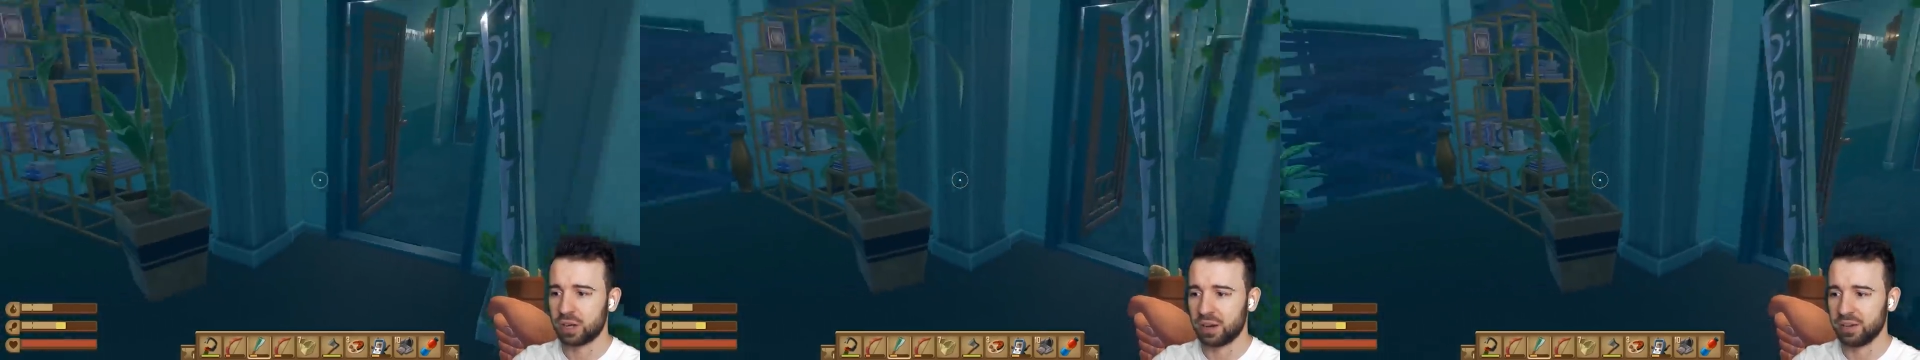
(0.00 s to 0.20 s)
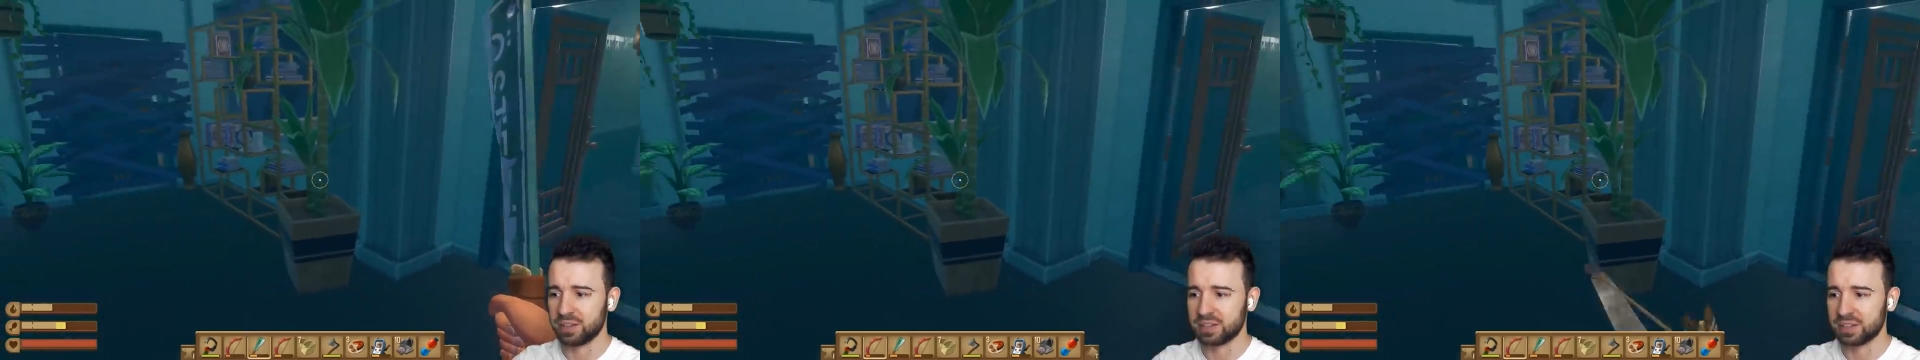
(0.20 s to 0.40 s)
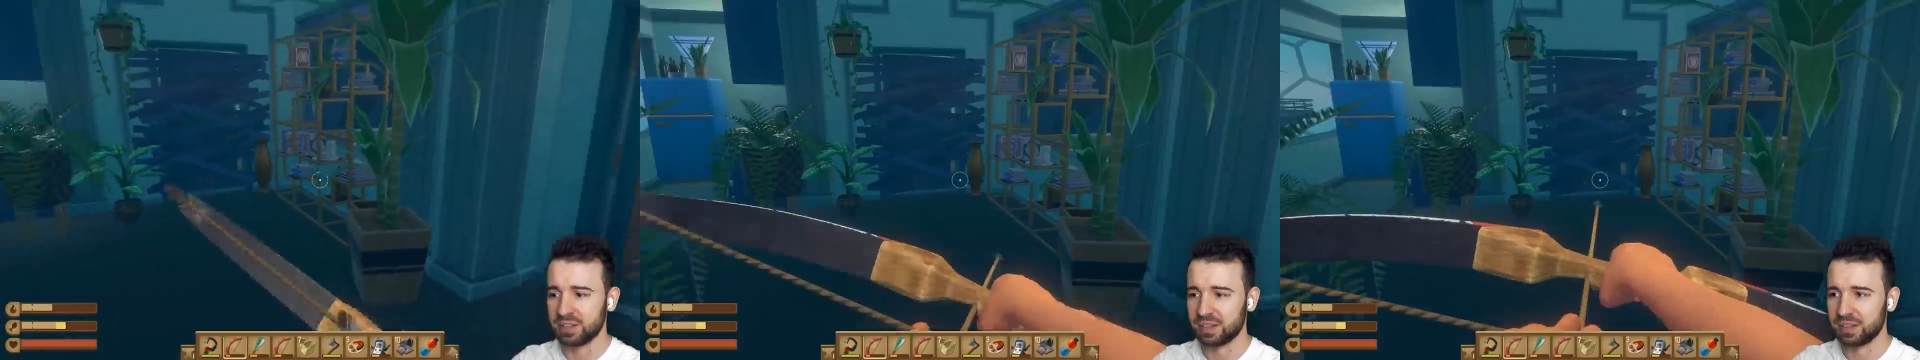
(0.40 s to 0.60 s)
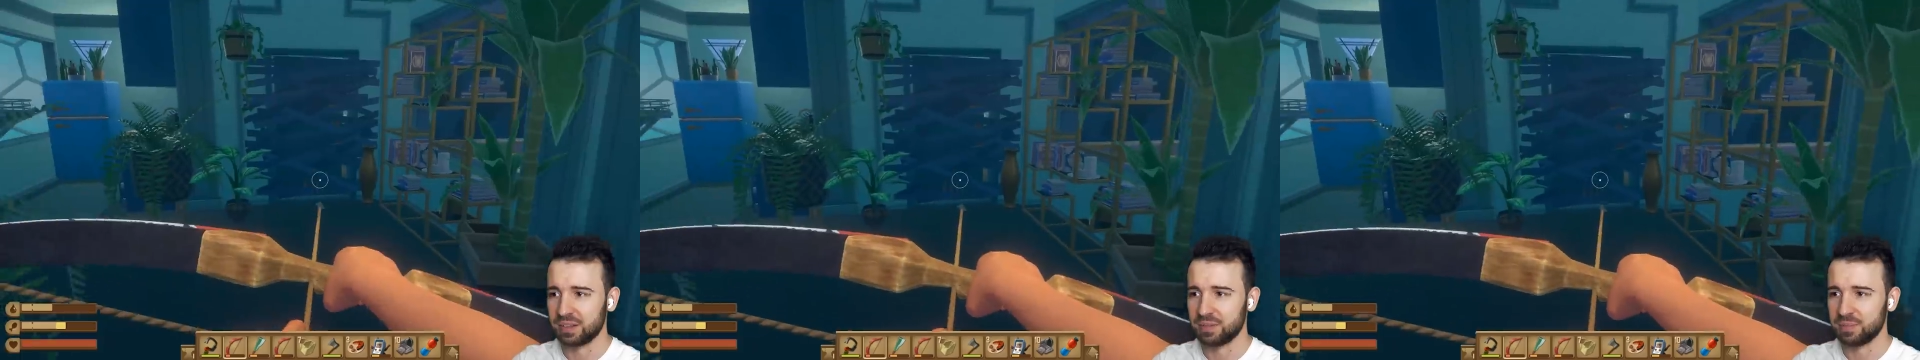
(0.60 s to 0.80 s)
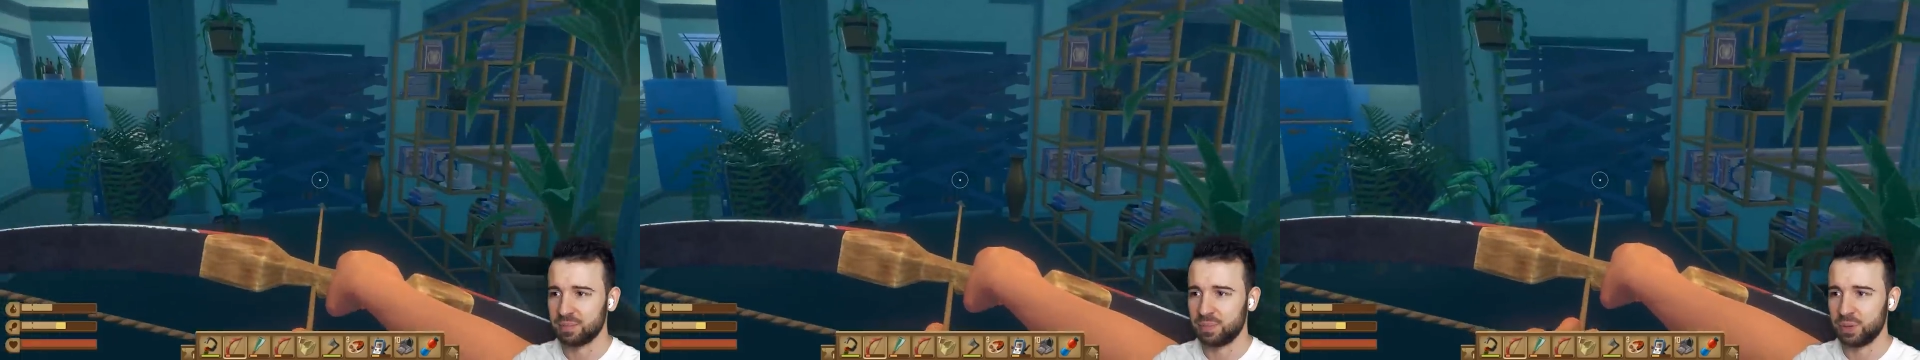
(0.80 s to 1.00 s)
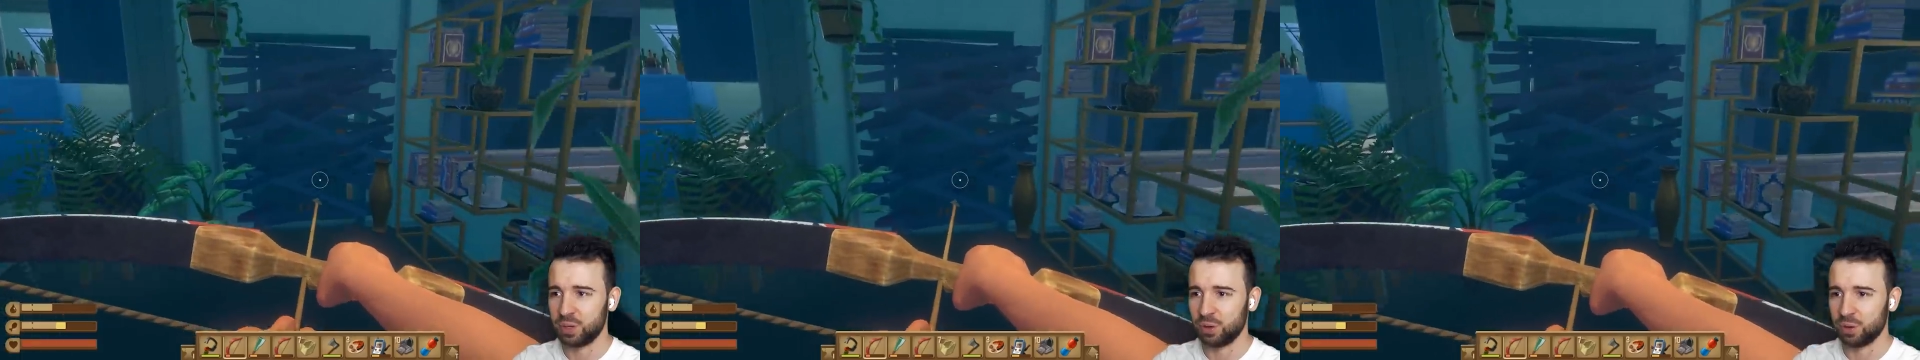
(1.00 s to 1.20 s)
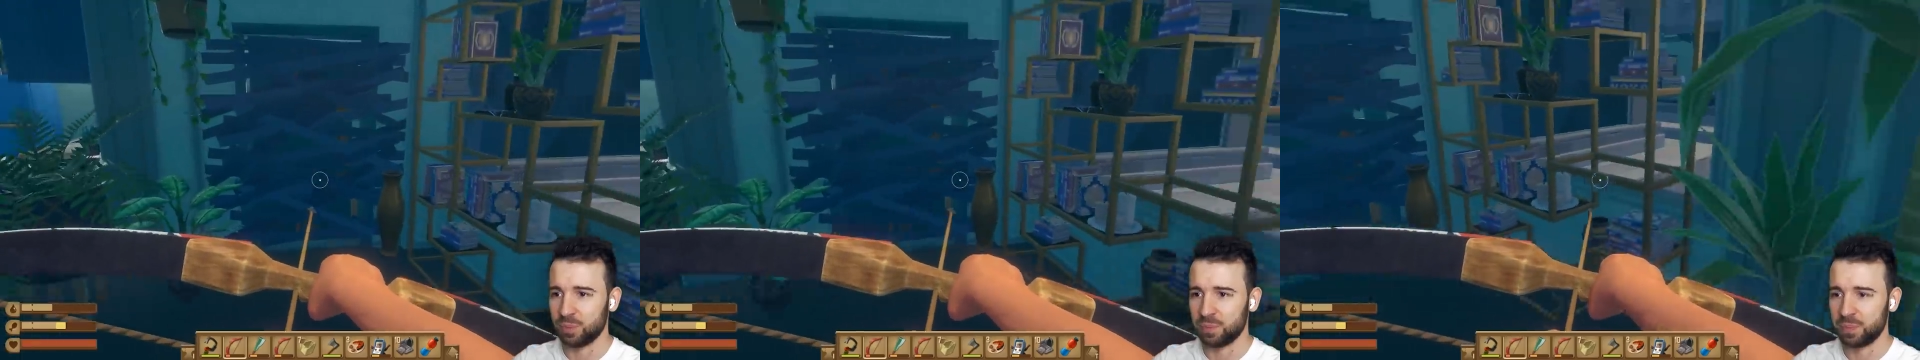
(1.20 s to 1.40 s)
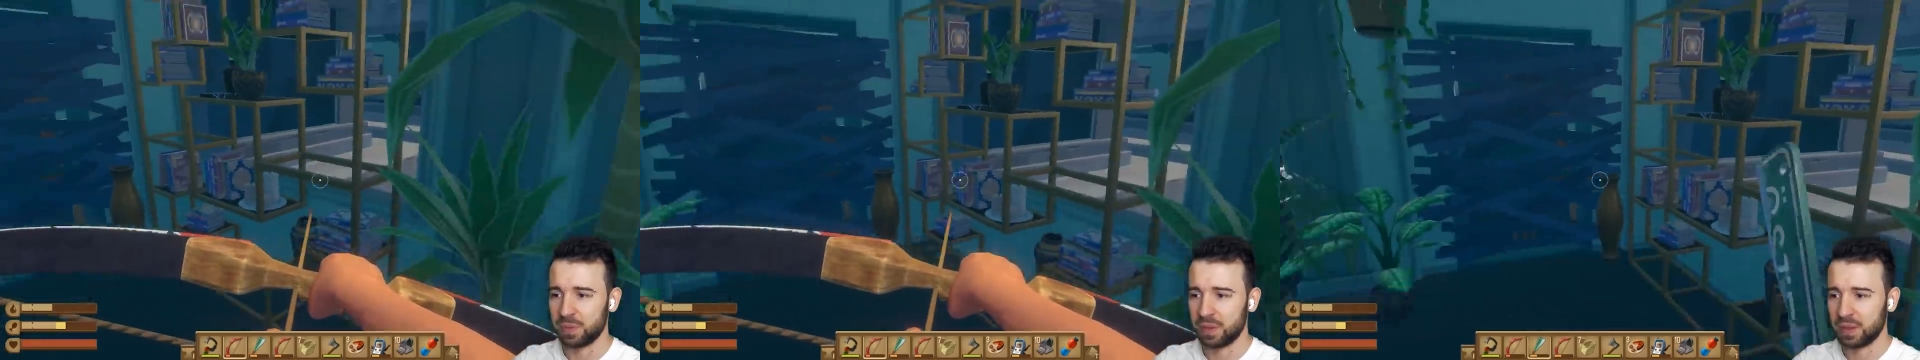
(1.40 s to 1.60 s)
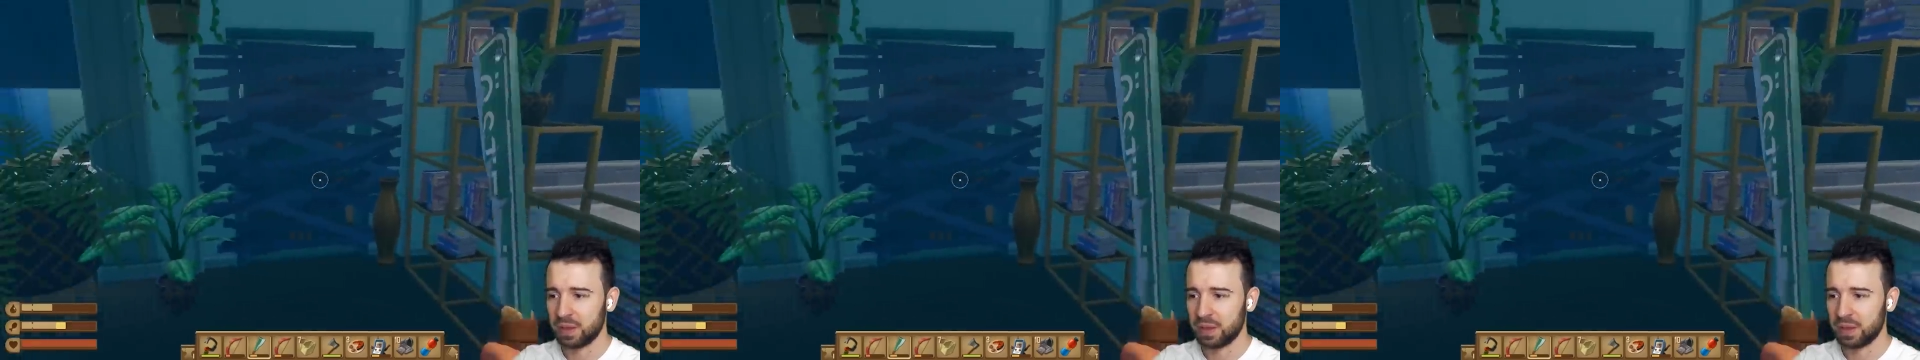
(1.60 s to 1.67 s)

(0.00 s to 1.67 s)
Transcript: нравится. Берем.